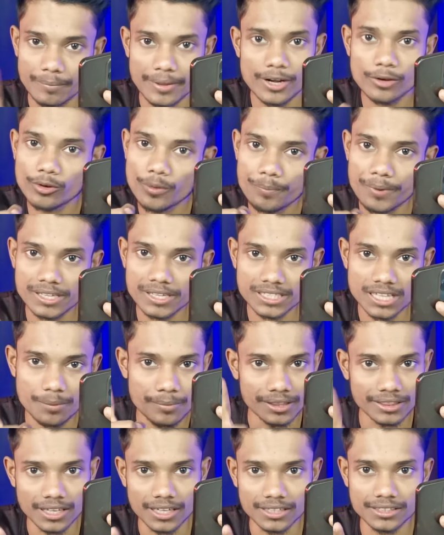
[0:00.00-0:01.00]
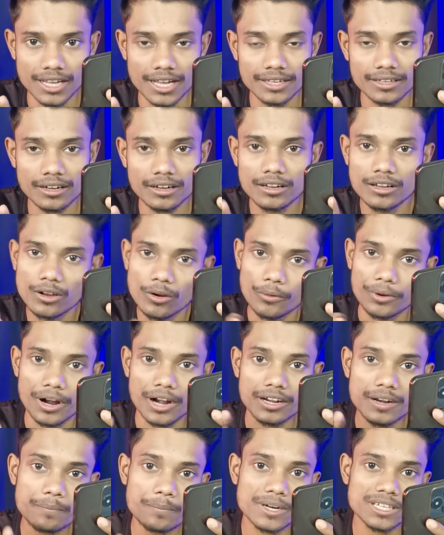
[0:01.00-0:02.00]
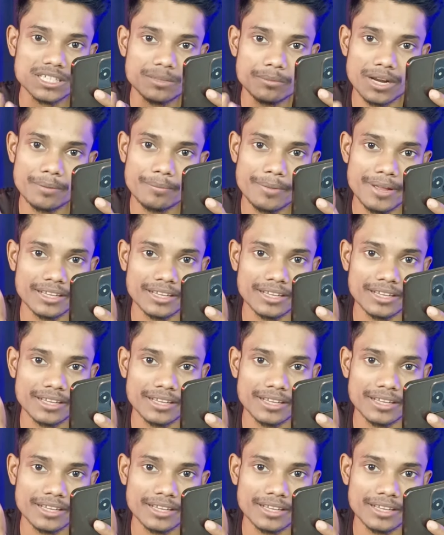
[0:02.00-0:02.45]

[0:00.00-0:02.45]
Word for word: मेरे को पैसा मिलता जाएगा हंड्रेड परसेंट मेरे